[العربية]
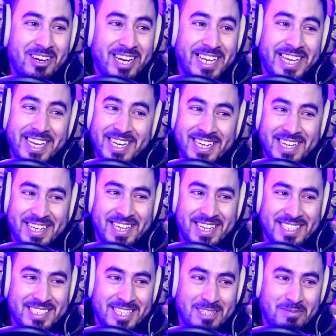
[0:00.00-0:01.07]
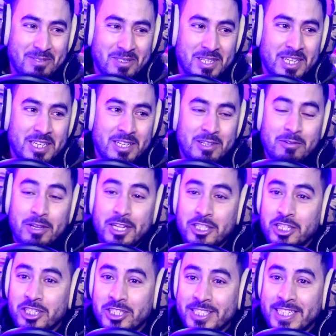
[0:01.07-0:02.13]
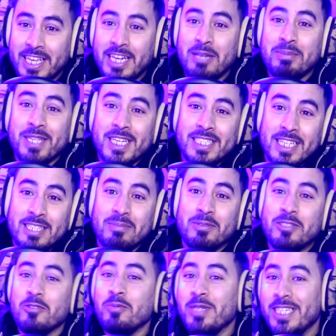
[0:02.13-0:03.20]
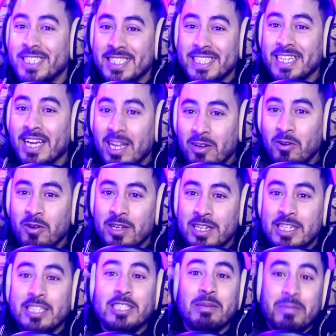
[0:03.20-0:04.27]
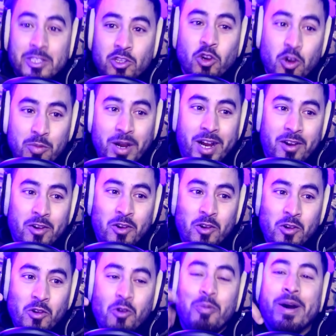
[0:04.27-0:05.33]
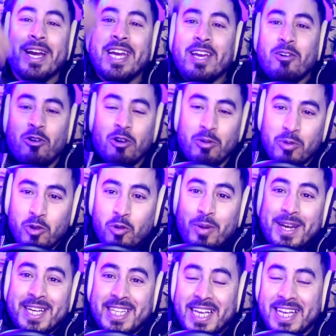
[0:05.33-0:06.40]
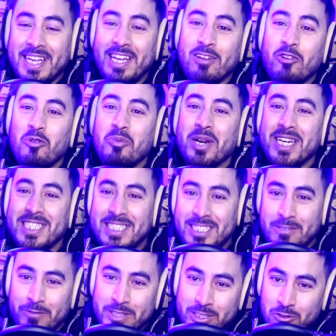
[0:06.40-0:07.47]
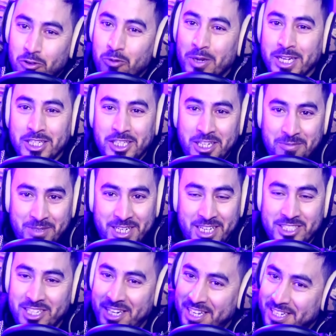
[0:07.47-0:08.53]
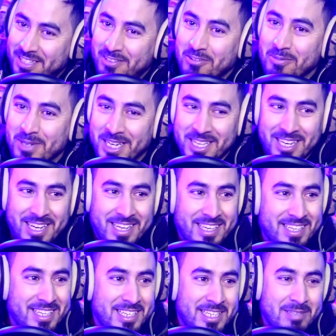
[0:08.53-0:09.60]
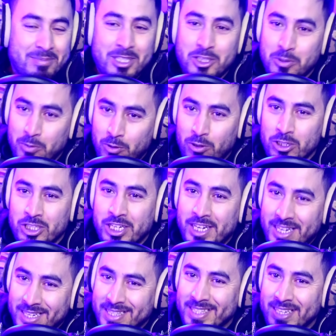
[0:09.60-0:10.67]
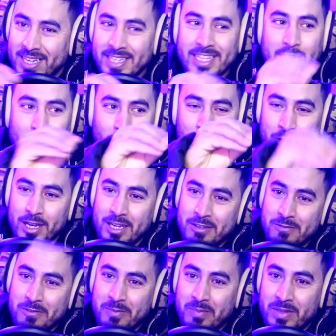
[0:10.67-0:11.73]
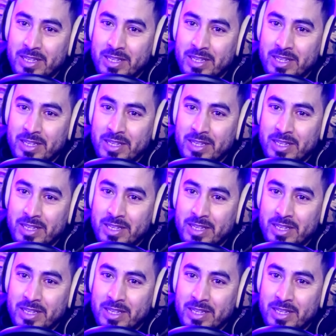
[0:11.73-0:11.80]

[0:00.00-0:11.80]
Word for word: ولكن لا كيحترمو كيجي الجزائري بديك تاد دمدوميت ديالو دمدومه وباغي يقلبك وباغي يضحك عليك وباغي يستفزك وباغي شحال من حاجه الله يهديكم الكراغ تجمعوا 10 عاد طلعوا في اللايف